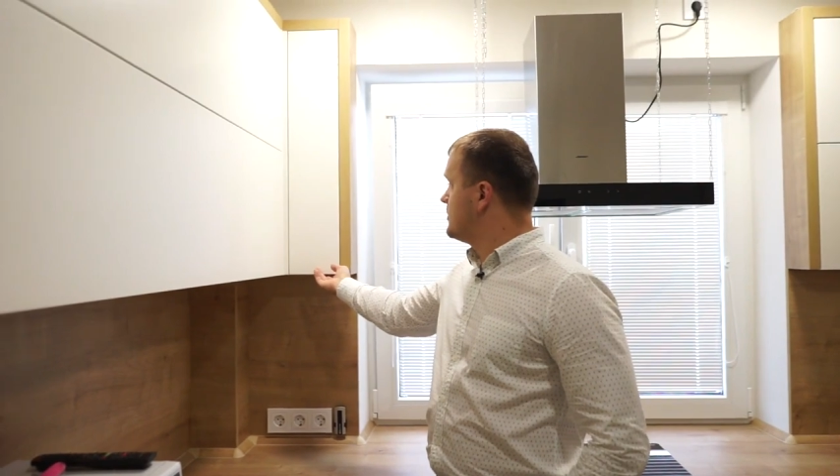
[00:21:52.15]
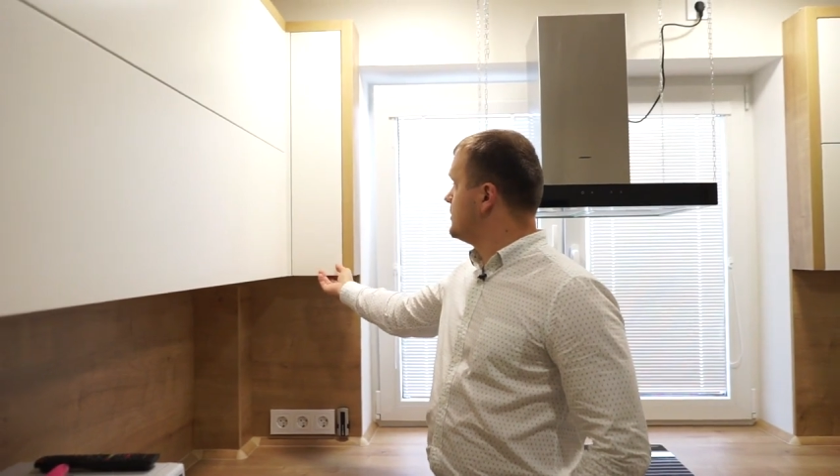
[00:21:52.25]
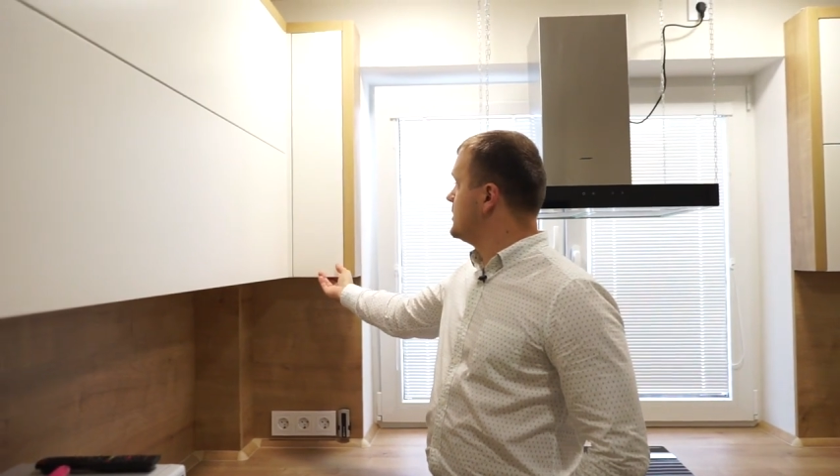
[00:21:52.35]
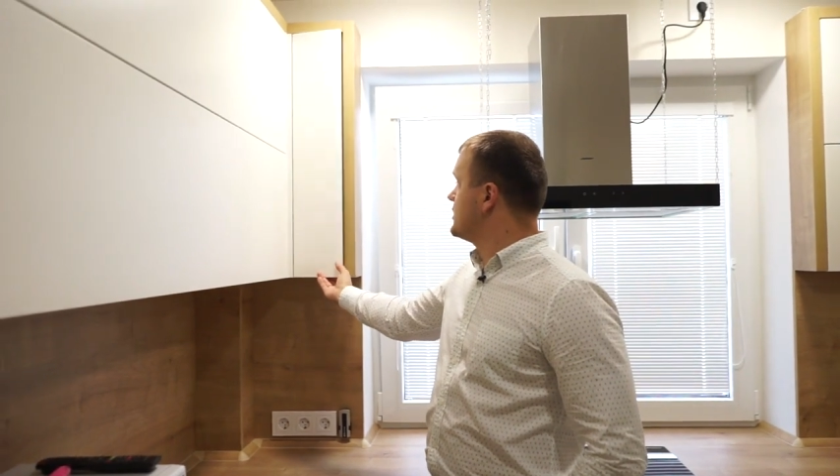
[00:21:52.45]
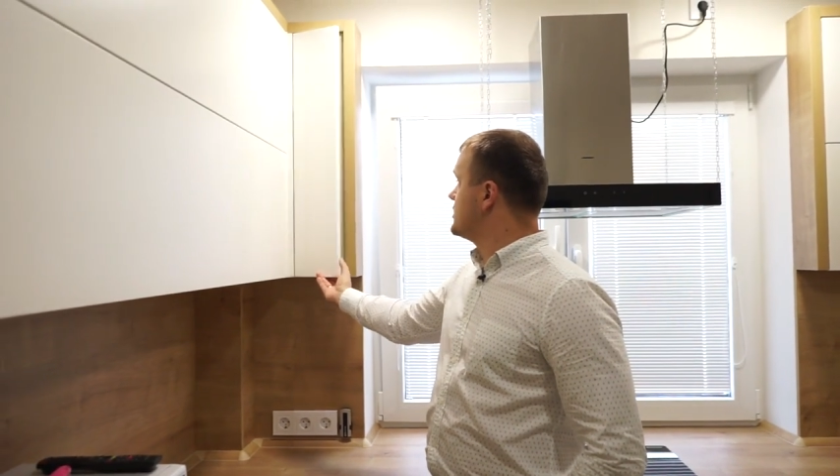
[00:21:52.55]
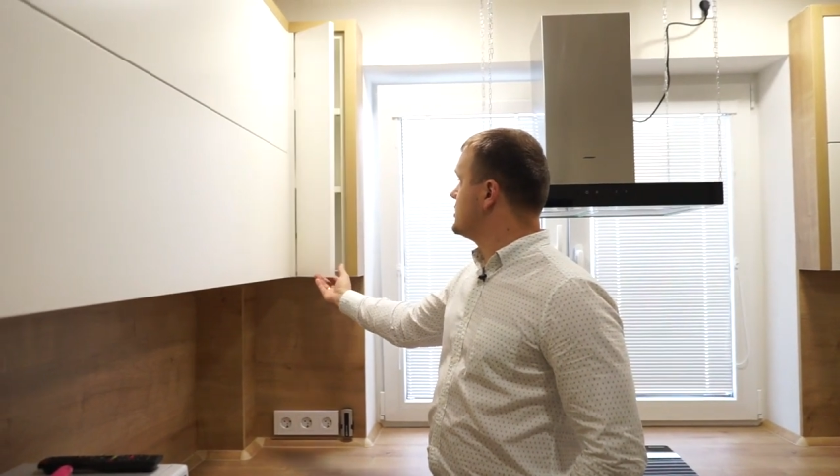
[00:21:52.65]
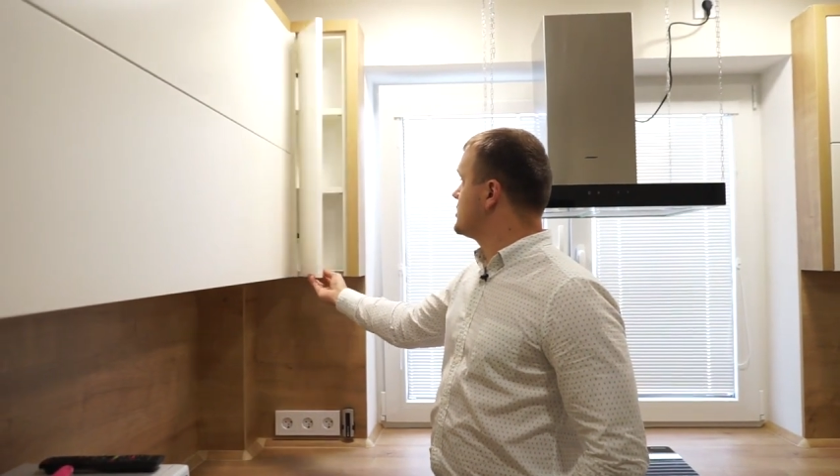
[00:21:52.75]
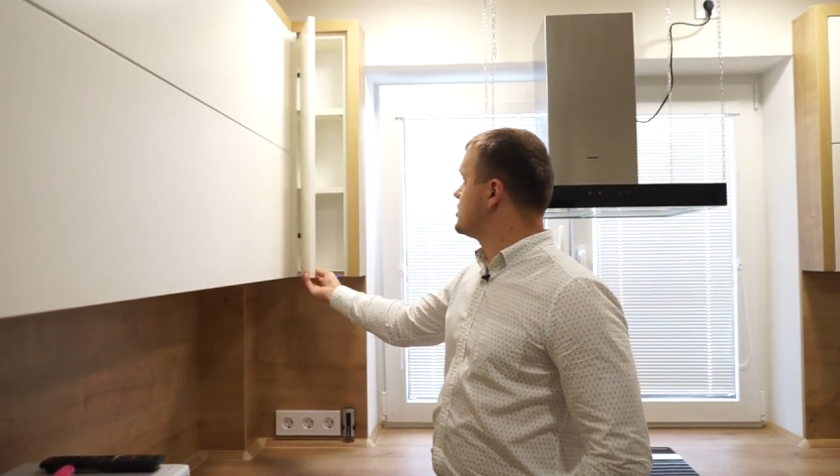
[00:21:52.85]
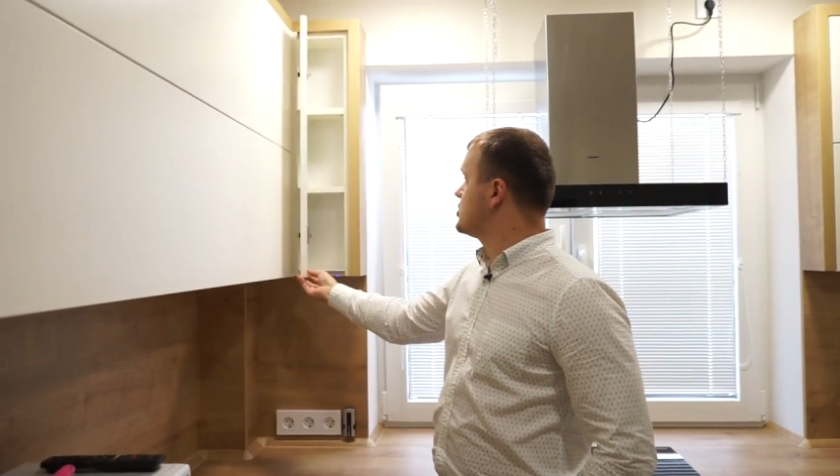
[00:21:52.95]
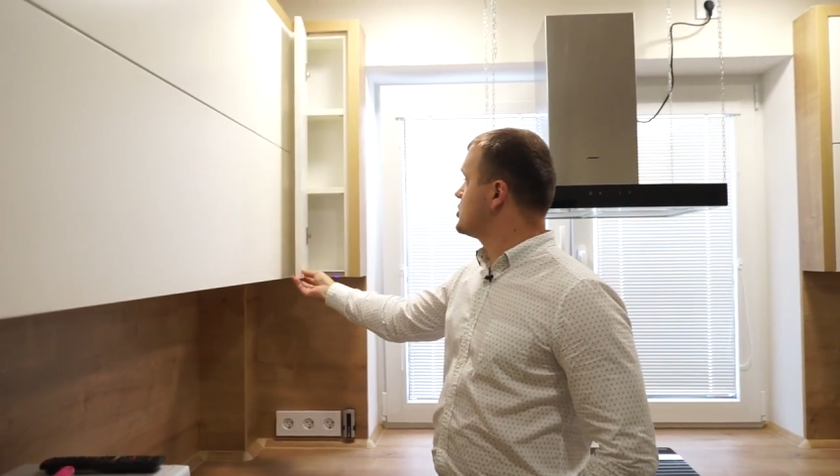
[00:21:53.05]
мелкие
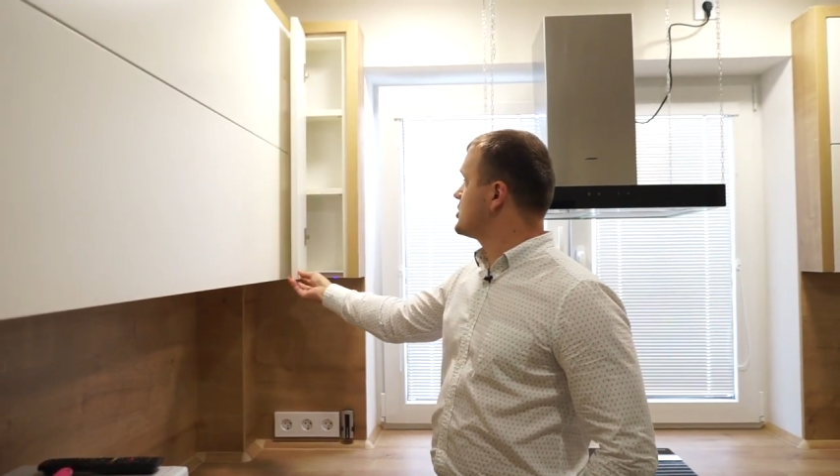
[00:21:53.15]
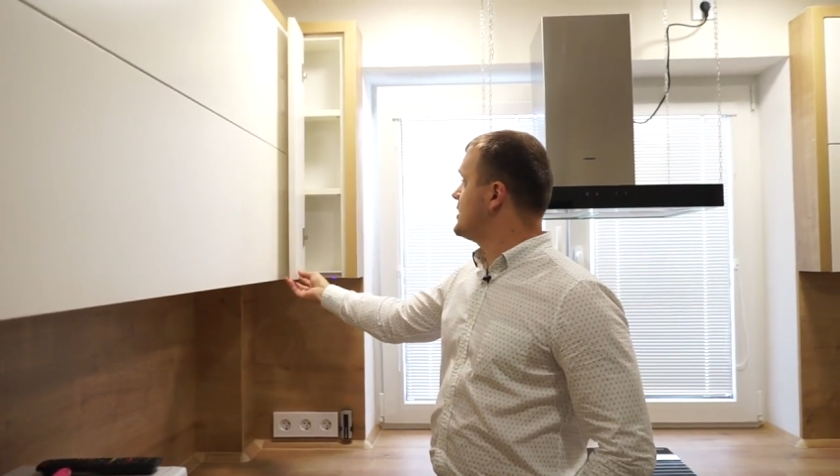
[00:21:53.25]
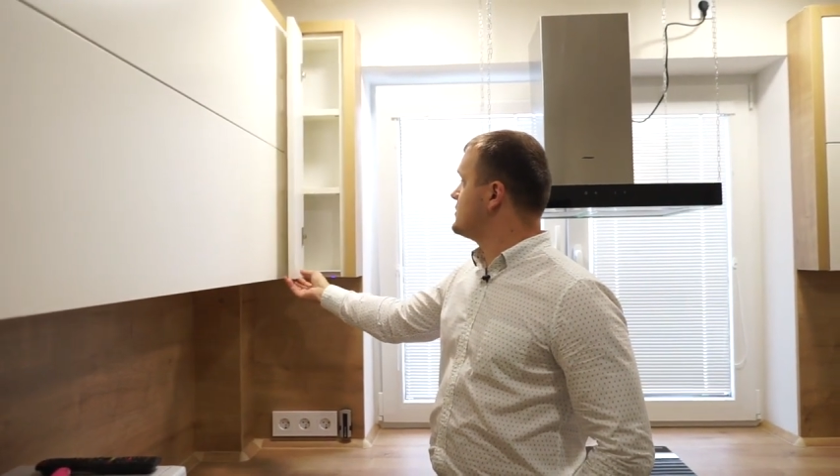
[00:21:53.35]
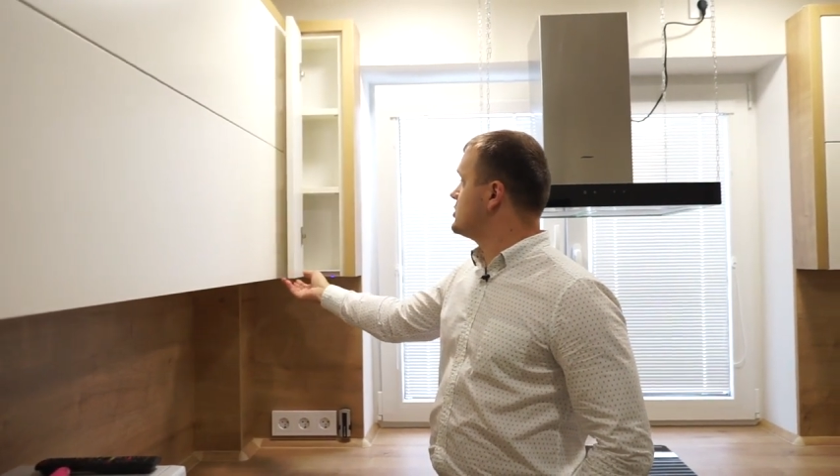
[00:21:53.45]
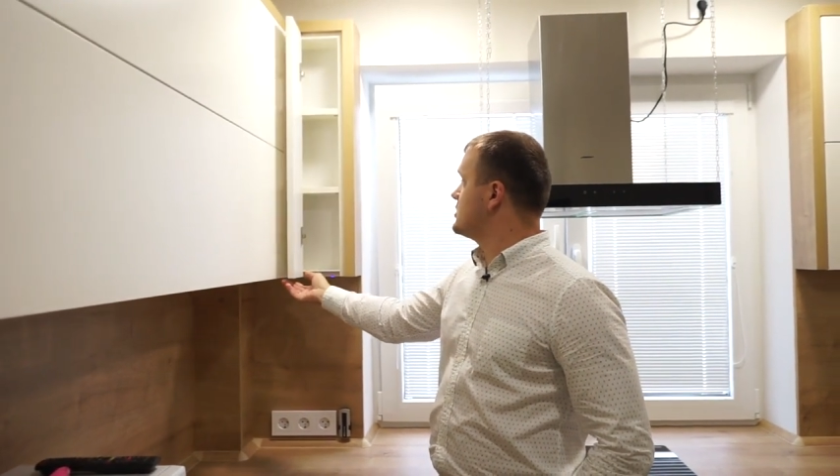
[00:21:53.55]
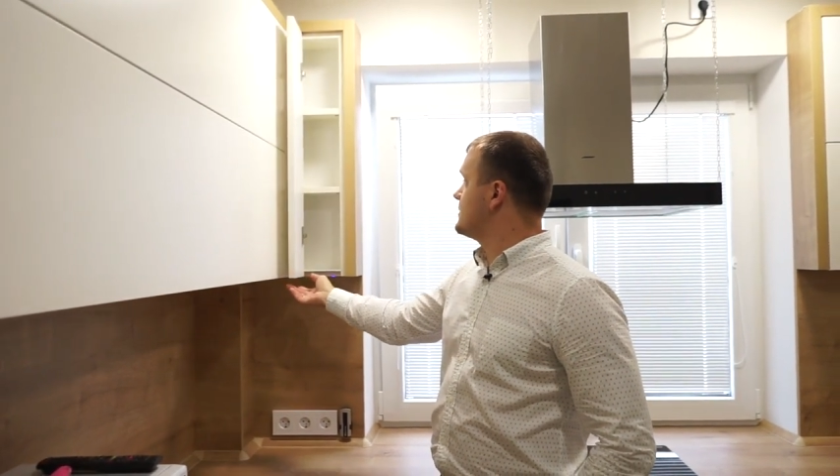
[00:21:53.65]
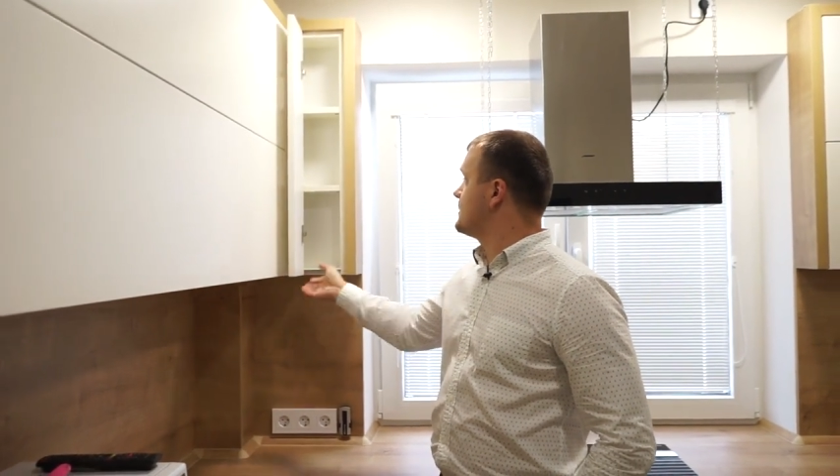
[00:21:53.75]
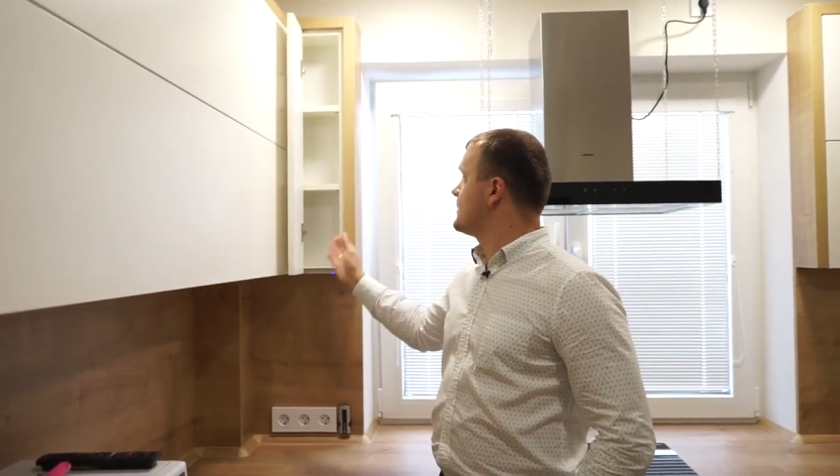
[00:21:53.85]
шкафчики